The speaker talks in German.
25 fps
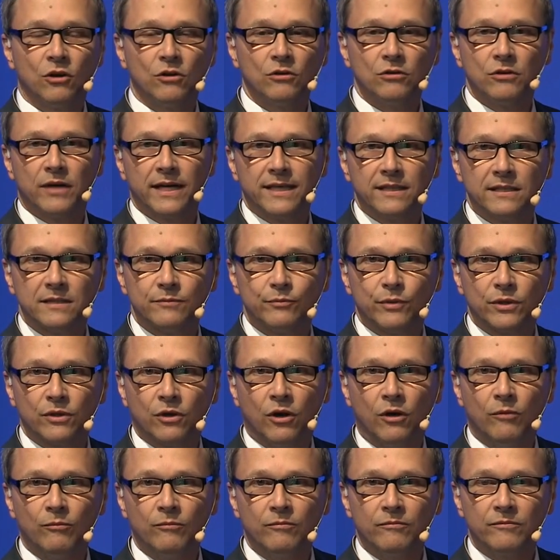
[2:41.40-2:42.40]
Konkurrenz
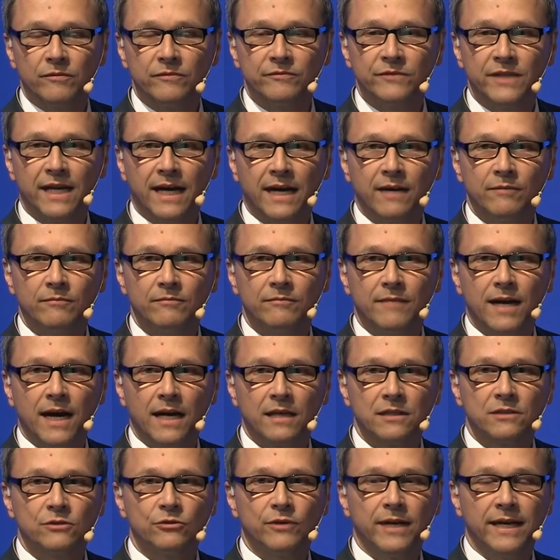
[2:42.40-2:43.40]
bekommen. Wir haben
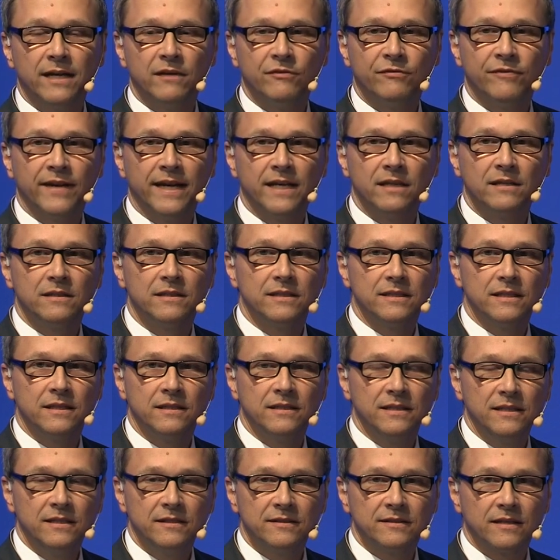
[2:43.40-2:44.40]
aktuell Fälle
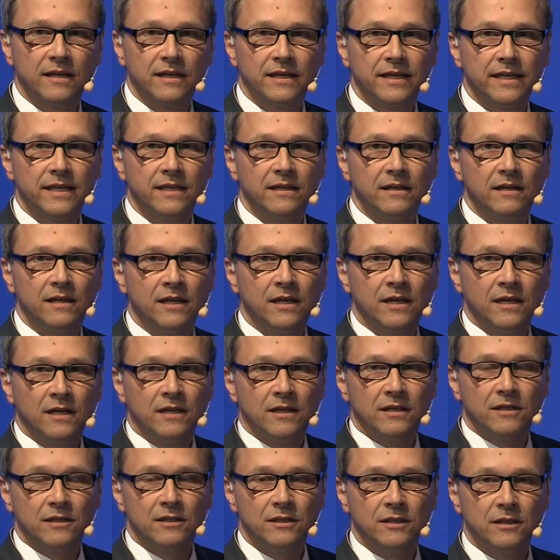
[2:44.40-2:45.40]
in Israel,
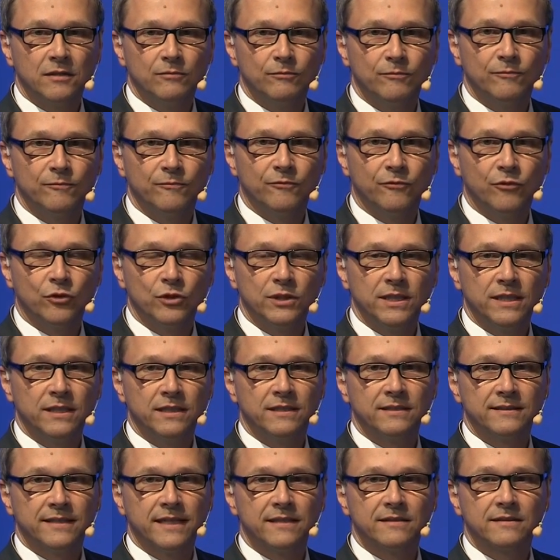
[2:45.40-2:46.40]
ähm, wo die
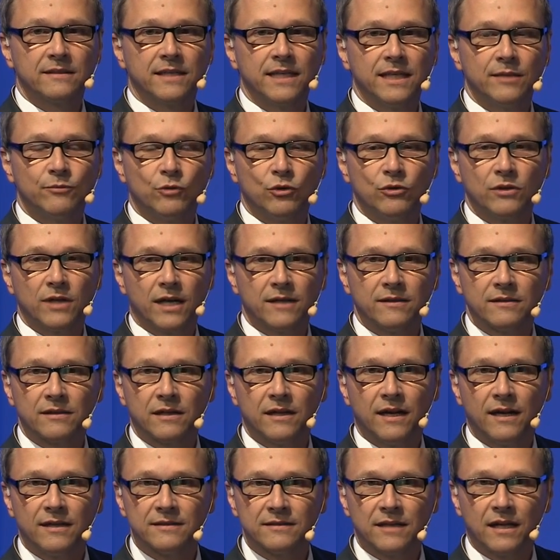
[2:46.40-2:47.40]
Gesetzgebung ganz
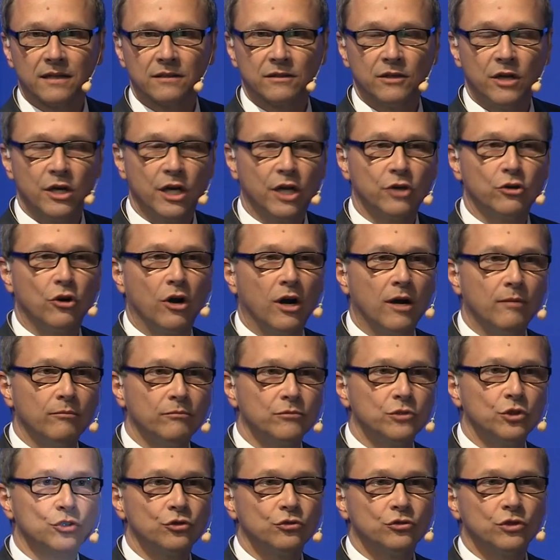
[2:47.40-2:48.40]
klar sagt, naja,
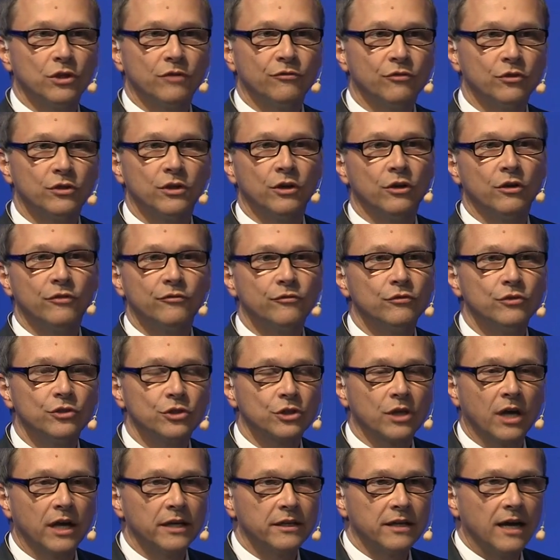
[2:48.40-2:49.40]
Normen, die sind ja von der
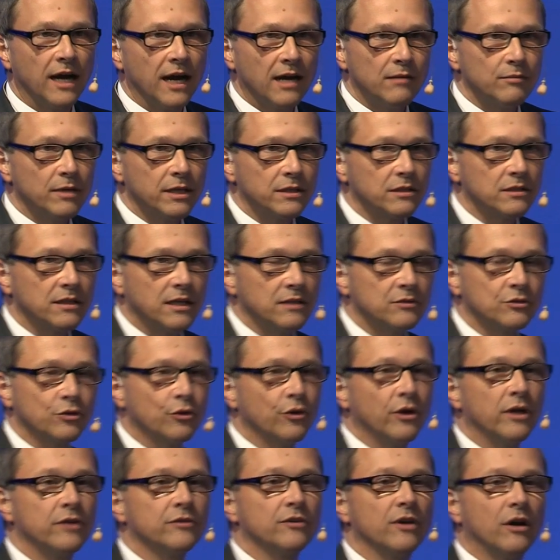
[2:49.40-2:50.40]
Öffentlichkeit erarbeitet, also
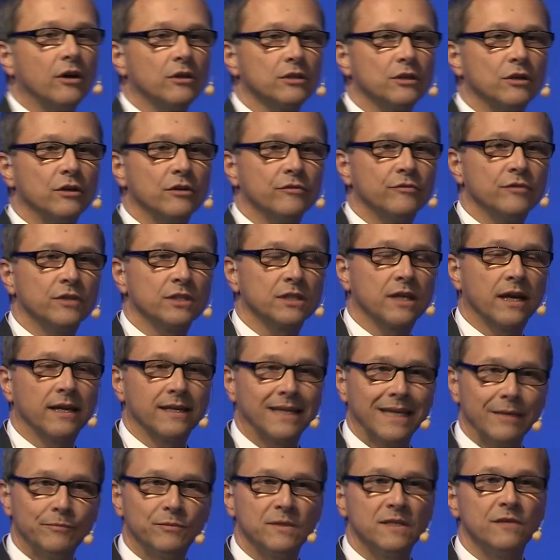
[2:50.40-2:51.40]
gehören sie auch der Öffentlichkeit,
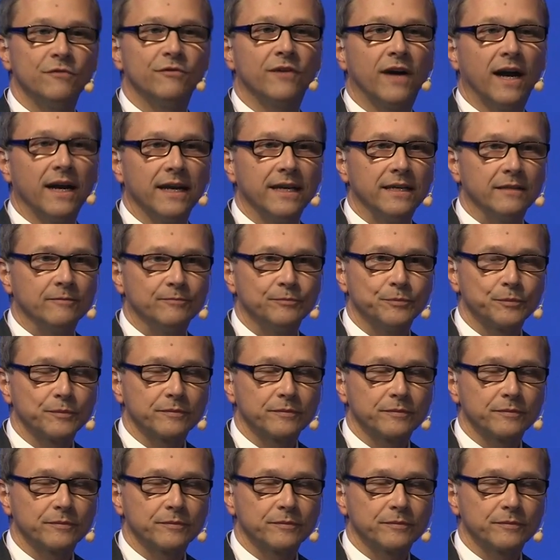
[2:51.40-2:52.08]
gebt sie frei.